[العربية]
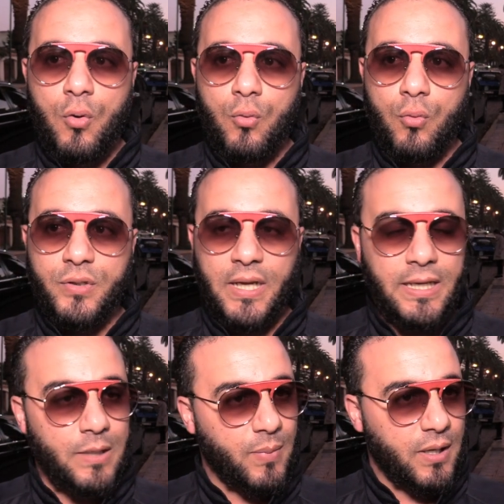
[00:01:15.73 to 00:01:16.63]

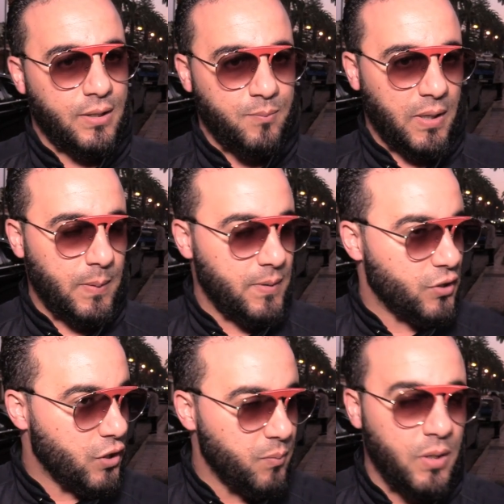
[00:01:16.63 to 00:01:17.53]
وتحيه المغربيه
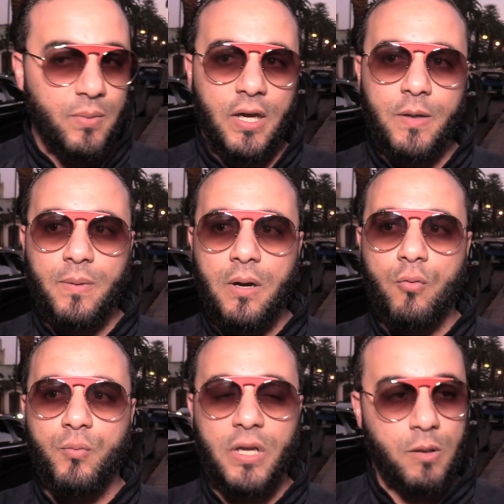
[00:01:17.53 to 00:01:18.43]
لجميع المغاربه
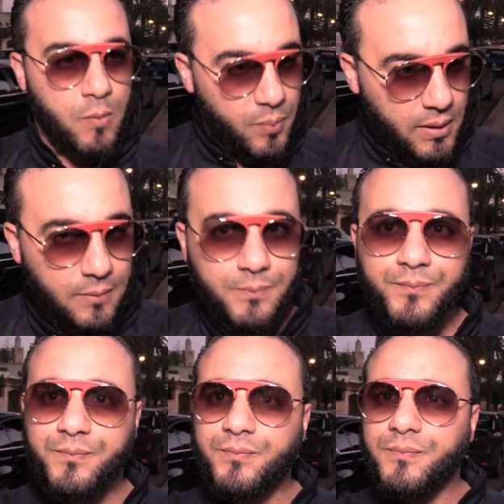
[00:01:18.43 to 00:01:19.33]
ومن هذا المنبر دوزت
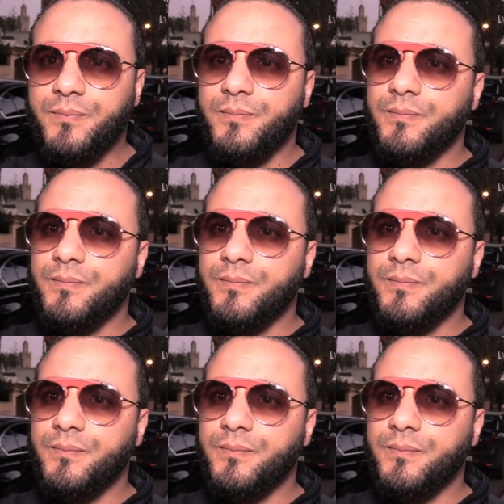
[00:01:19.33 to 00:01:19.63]
السنه اللي